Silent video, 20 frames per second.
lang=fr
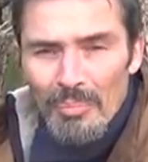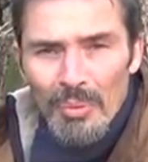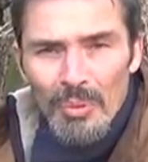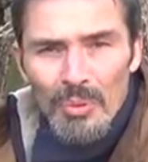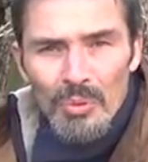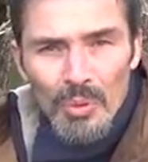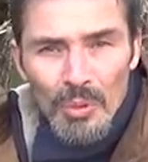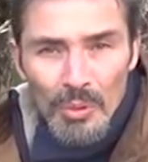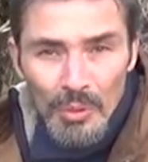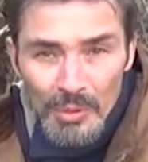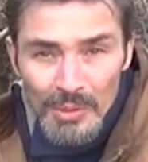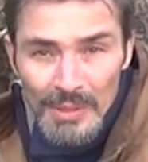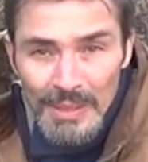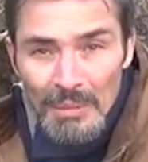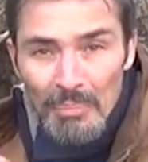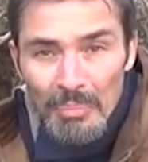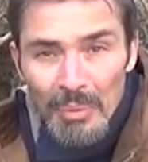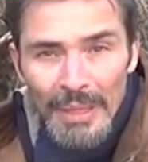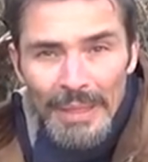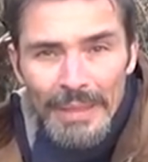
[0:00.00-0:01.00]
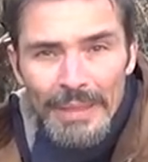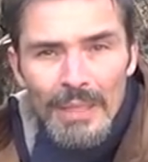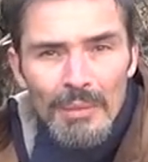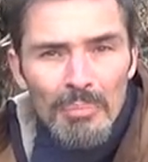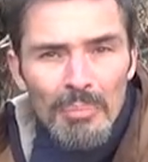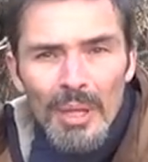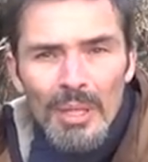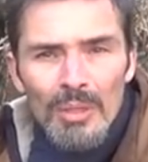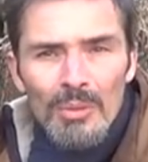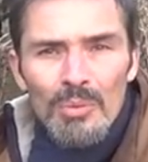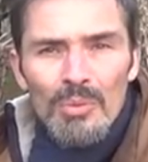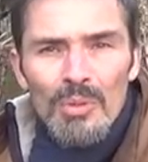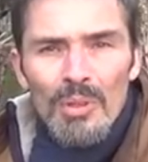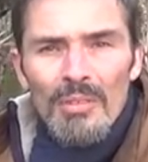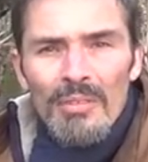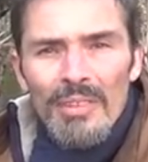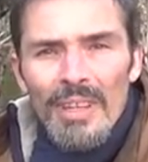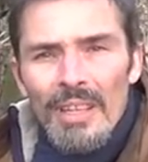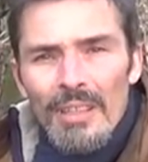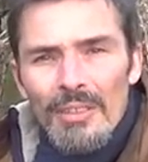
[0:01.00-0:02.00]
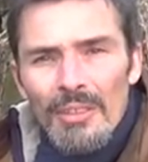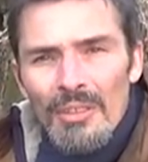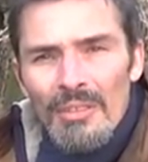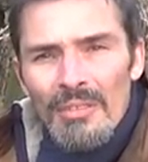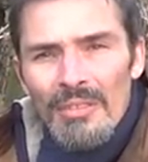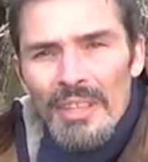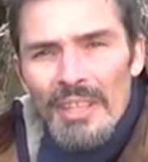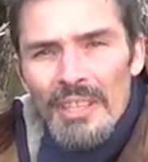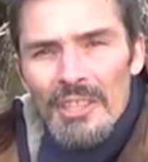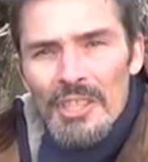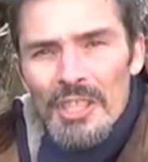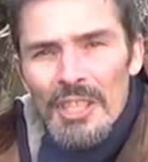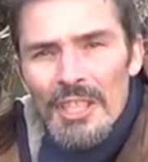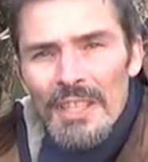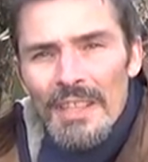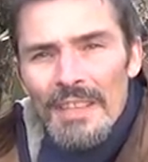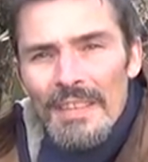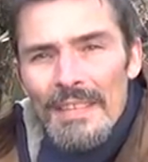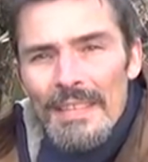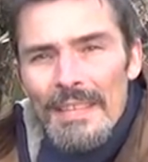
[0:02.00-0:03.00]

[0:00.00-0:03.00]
plutôt que séparés partout dans le, dans le verger,